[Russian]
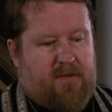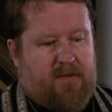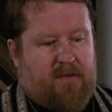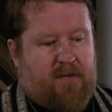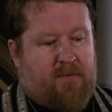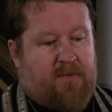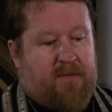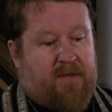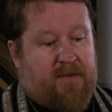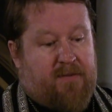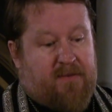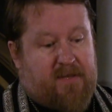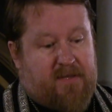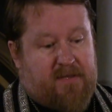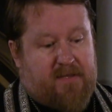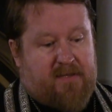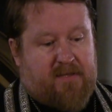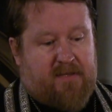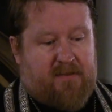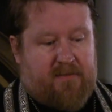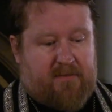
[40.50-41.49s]

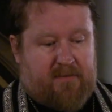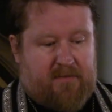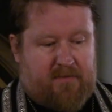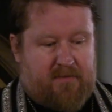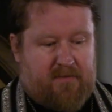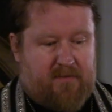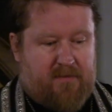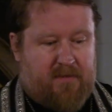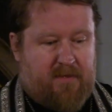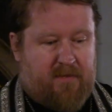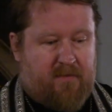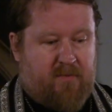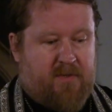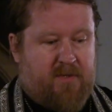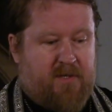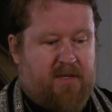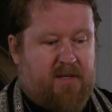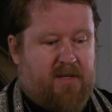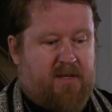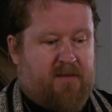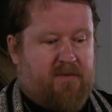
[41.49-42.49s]
обновиться тому
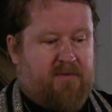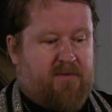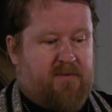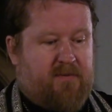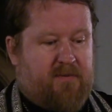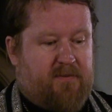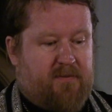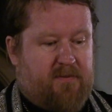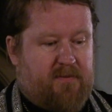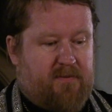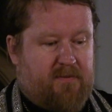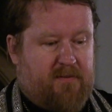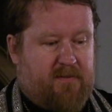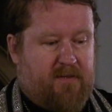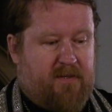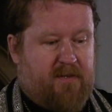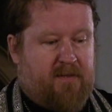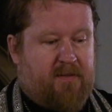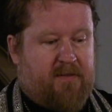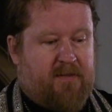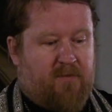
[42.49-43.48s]
дереву
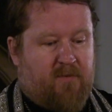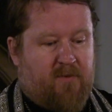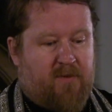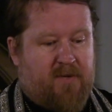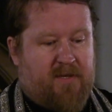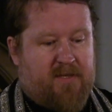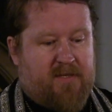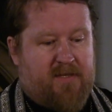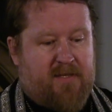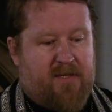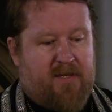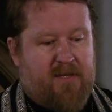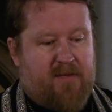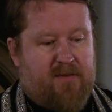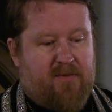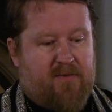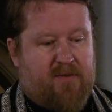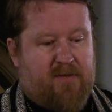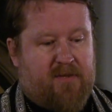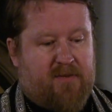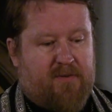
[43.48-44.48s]
или тому
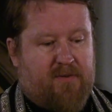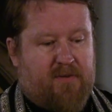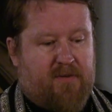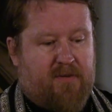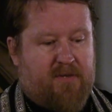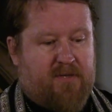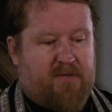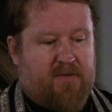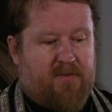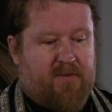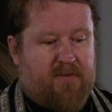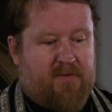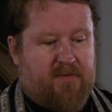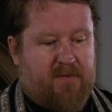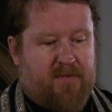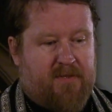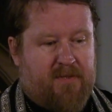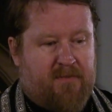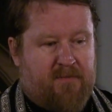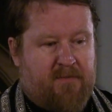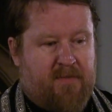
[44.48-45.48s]
растению, которое живет в
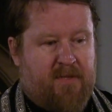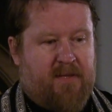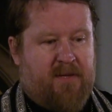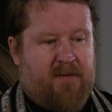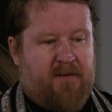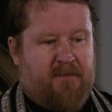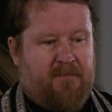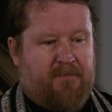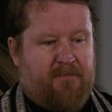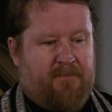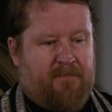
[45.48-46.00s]
этом мире.